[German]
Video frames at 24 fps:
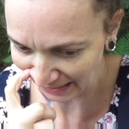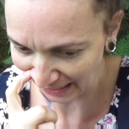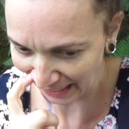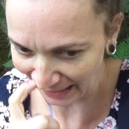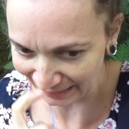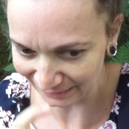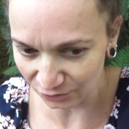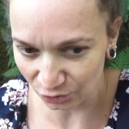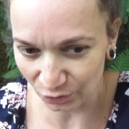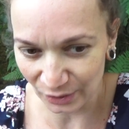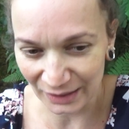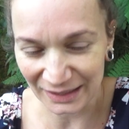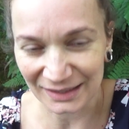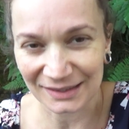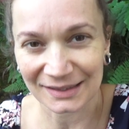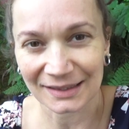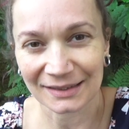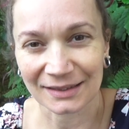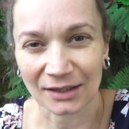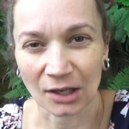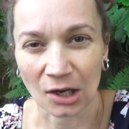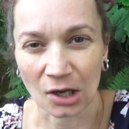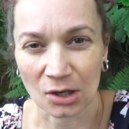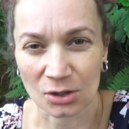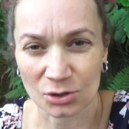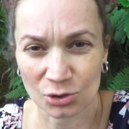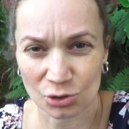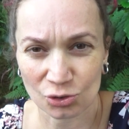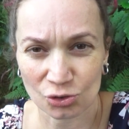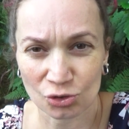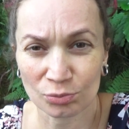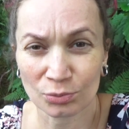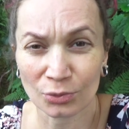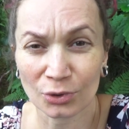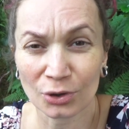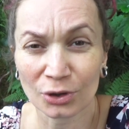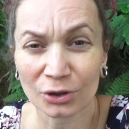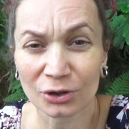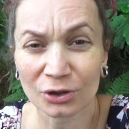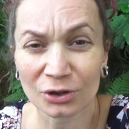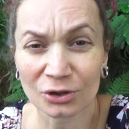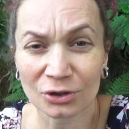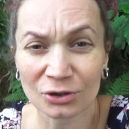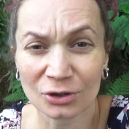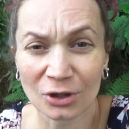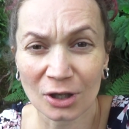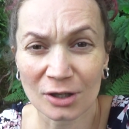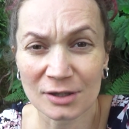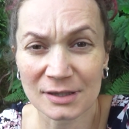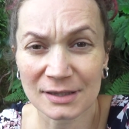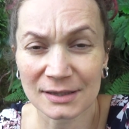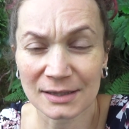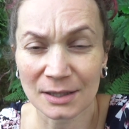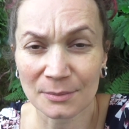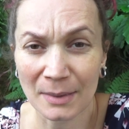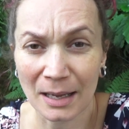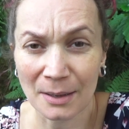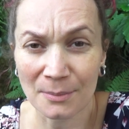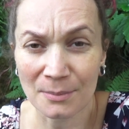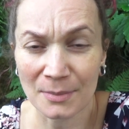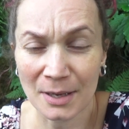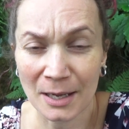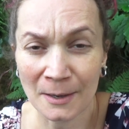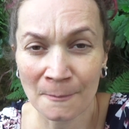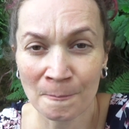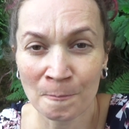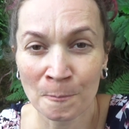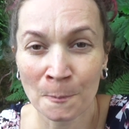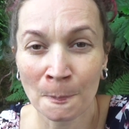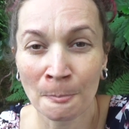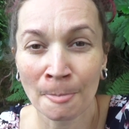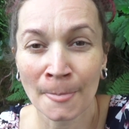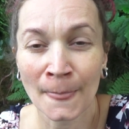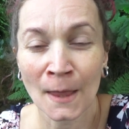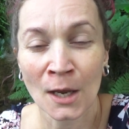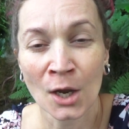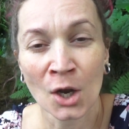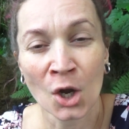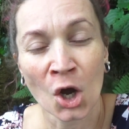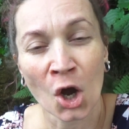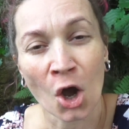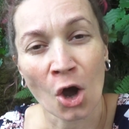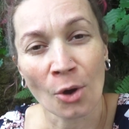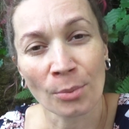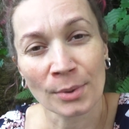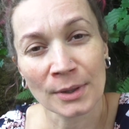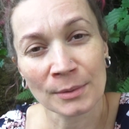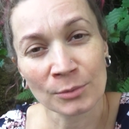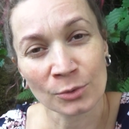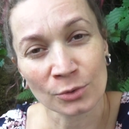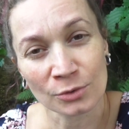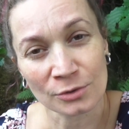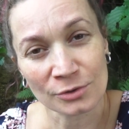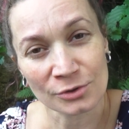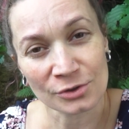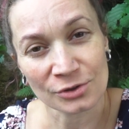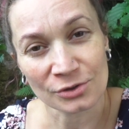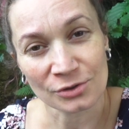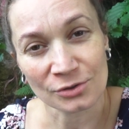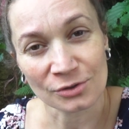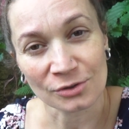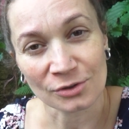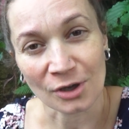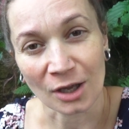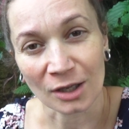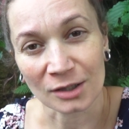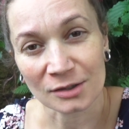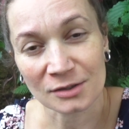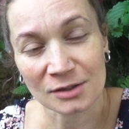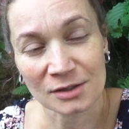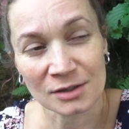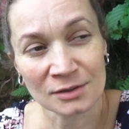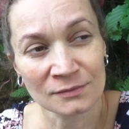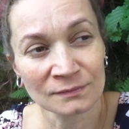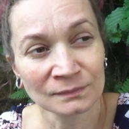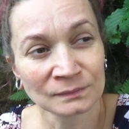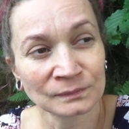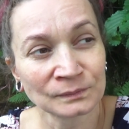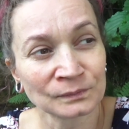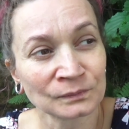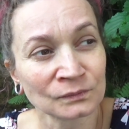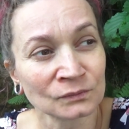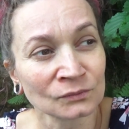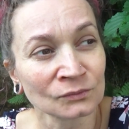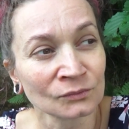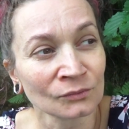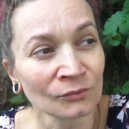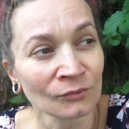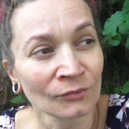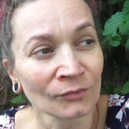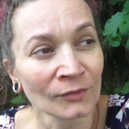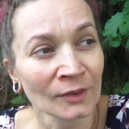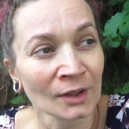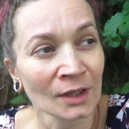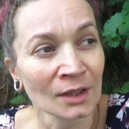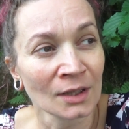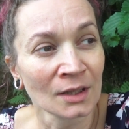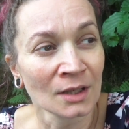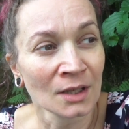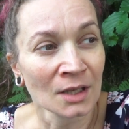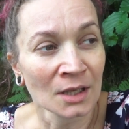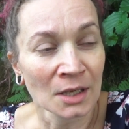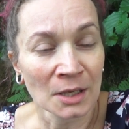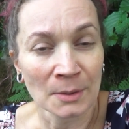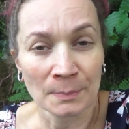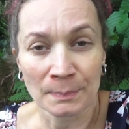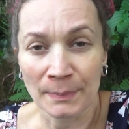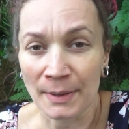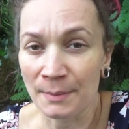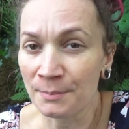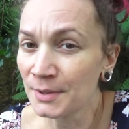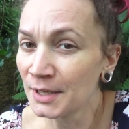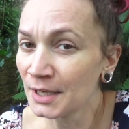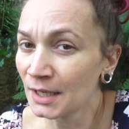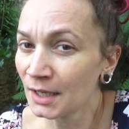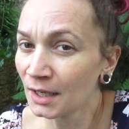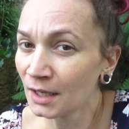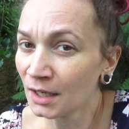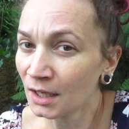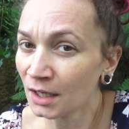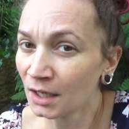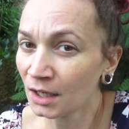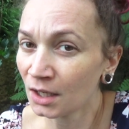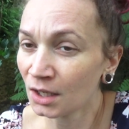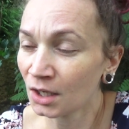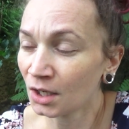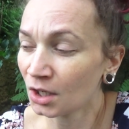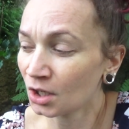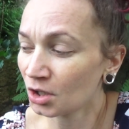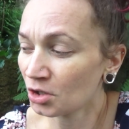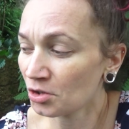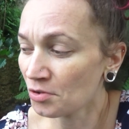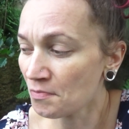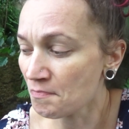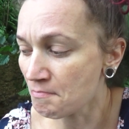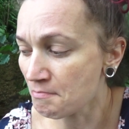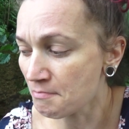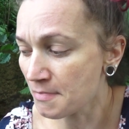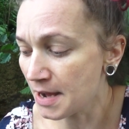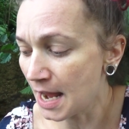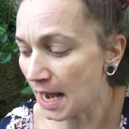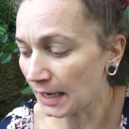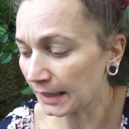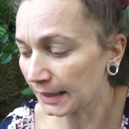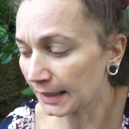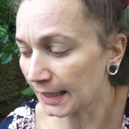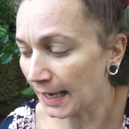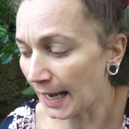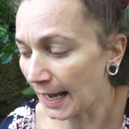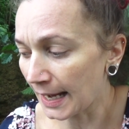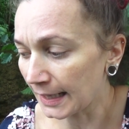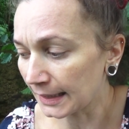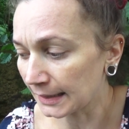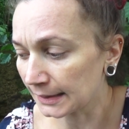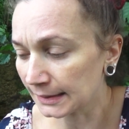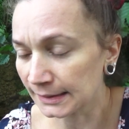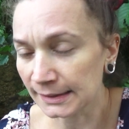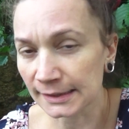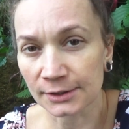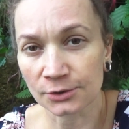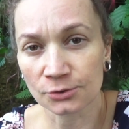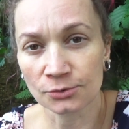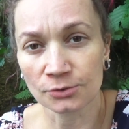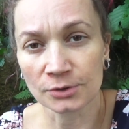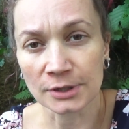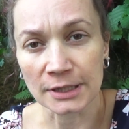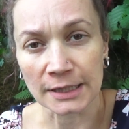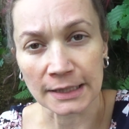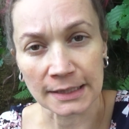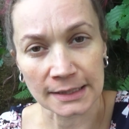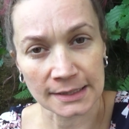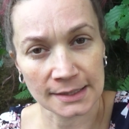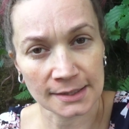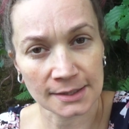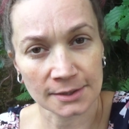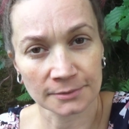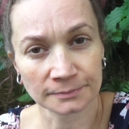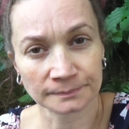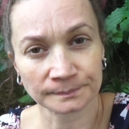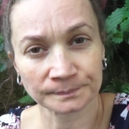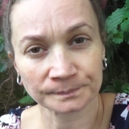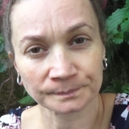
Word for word: andeutet, raus zu möchten aus der Mama. Aber im Großen und Ganzen, bei mir merke ich eigentlich nur nichts.